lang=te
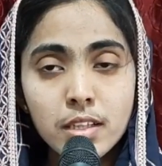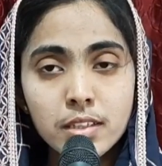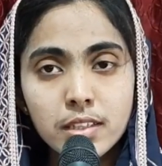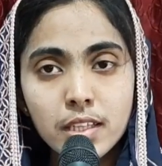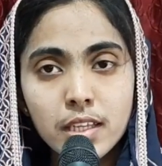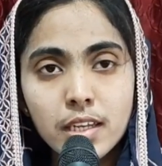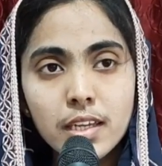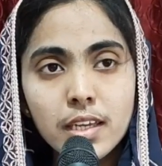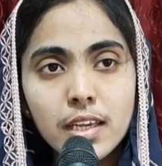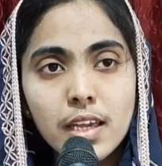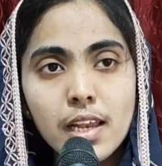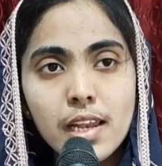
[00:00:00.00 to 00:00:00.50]

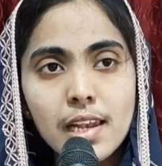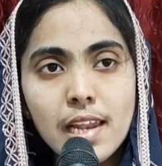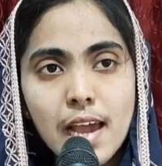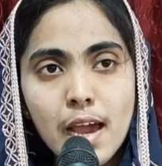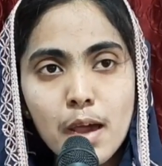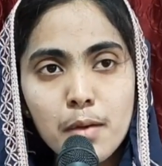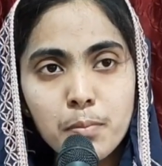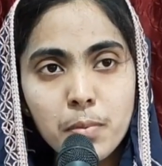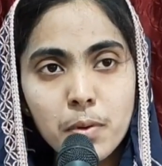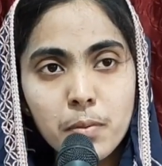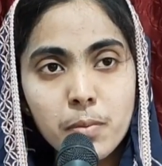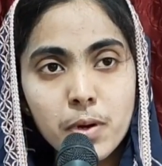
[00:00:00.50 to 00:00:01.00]
తిరిగి
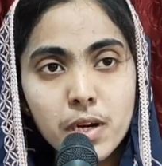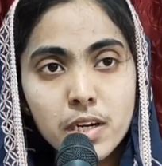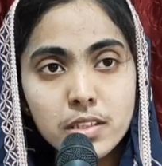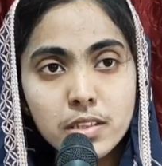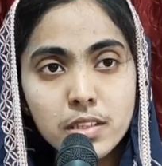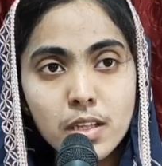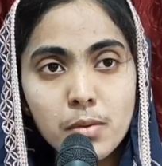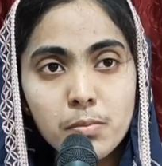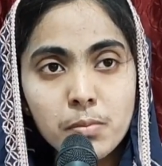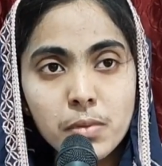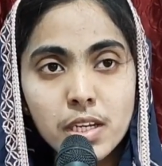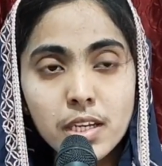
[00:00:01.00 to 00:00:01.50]

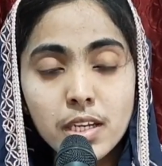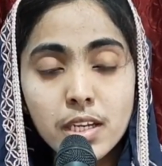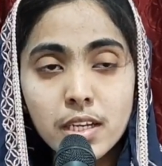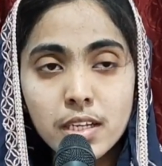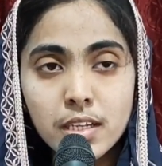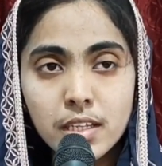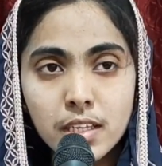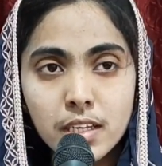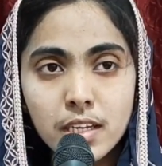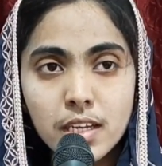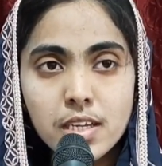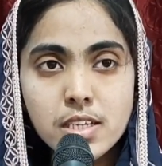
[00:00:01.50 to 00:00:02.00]
లేపబడతామని
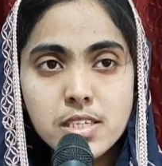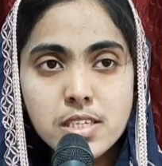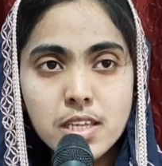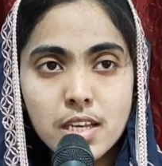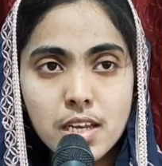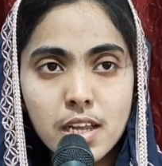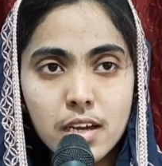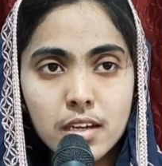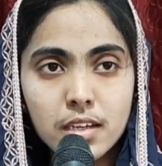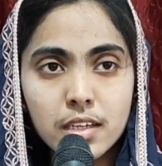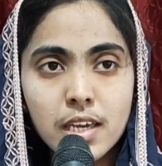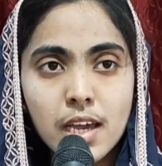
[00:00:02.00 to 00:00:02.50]

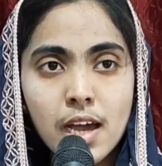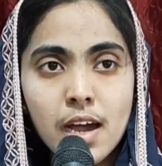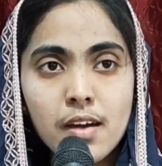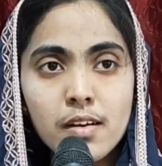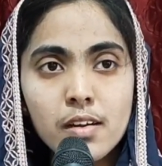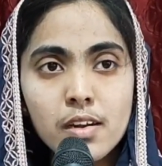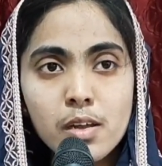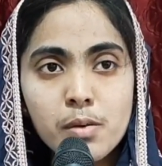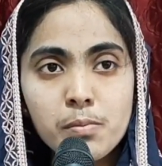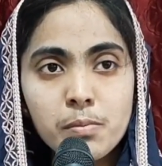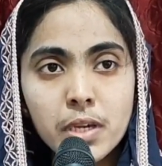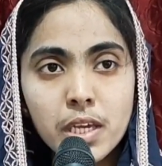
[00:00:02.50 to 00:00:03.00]
నిరీక్షణ
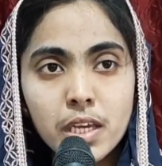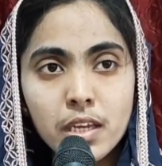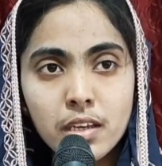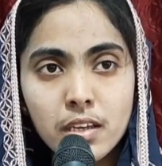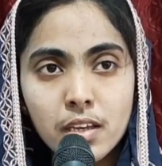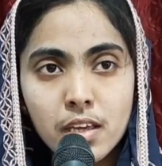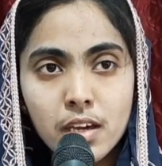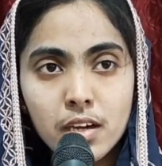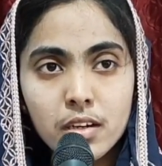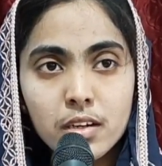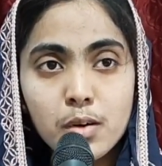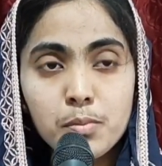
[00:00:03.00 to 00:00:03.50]
కేవలం
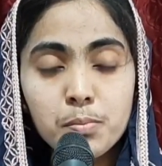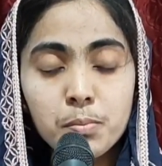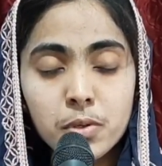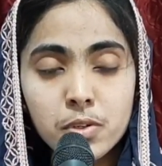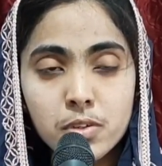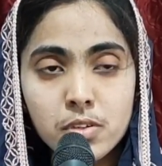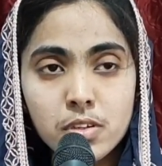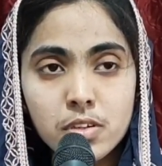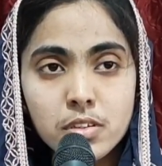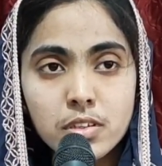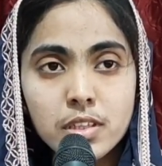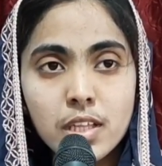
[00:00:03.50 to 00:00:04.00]
ఈయన యొక్క
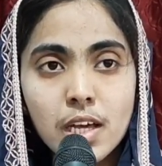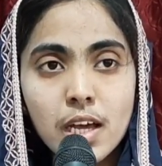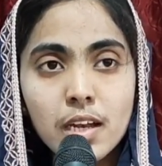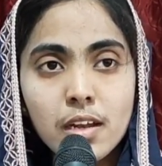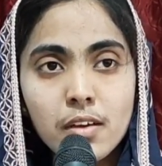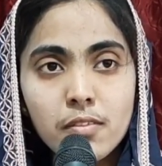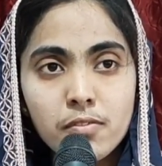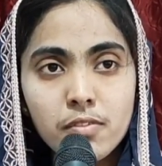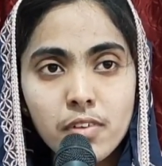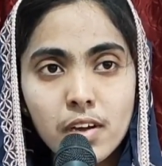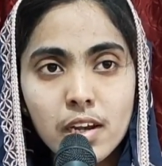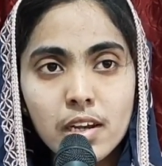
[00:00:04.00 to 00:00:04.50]

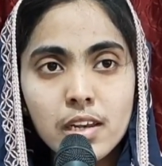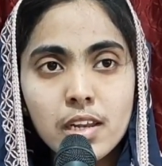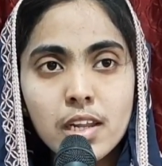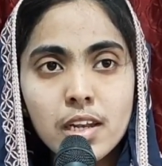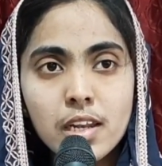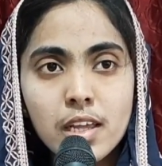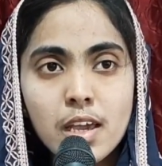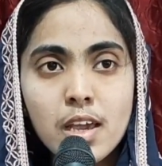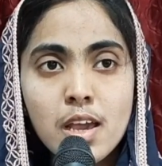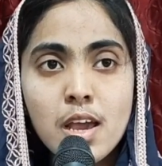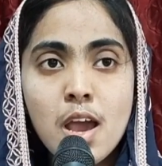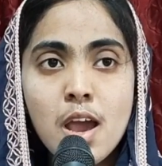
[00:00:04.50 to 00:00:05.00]
పునరుద్ధానం
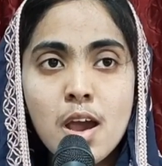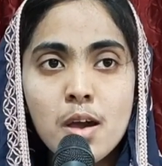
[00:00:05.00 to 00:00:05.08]
వలననే